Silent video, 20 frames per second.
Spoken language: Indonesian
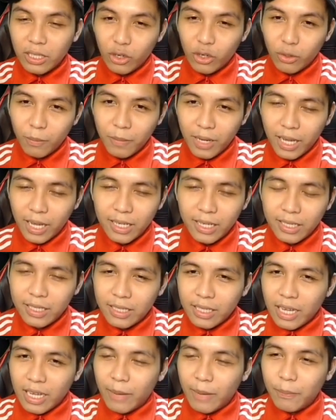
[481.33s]
boleh jawab lah
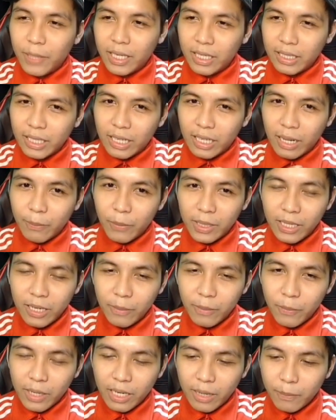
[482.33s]
apa yang kita dapat
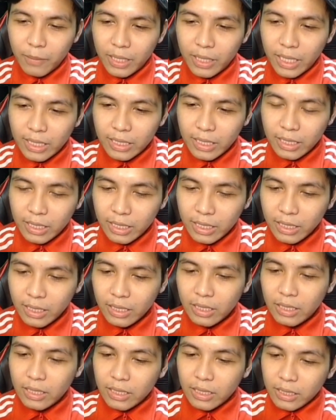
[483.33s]
daripada aplikasi ini
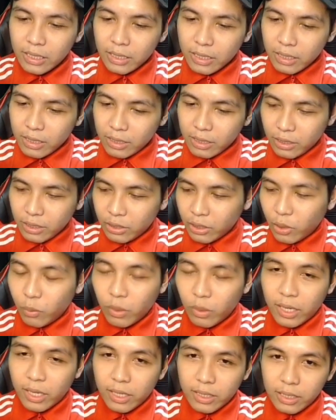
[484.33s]

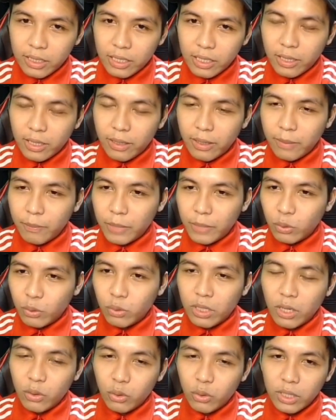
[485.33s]
Insyaallah dia
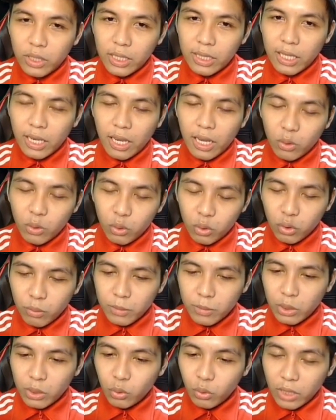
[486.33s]
berguna untuk kita lah
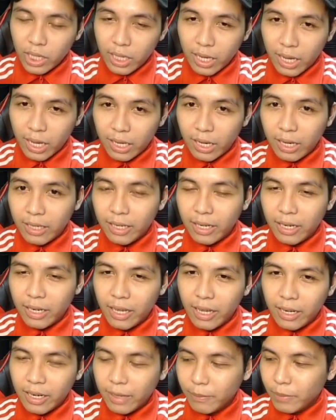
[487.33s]
untuk menentukan halal dan
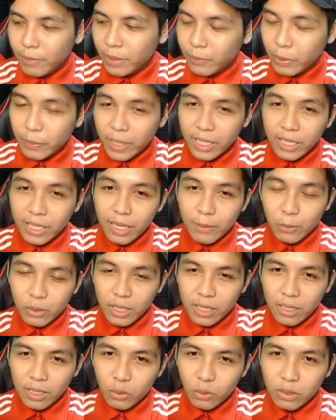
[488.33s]
haram lebih baik
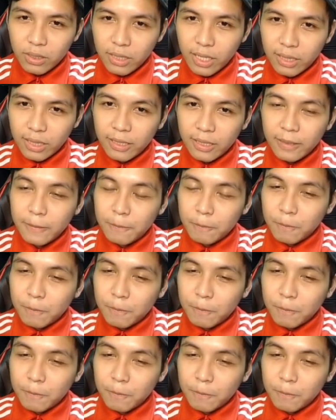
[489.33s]
kamu tanya ustadz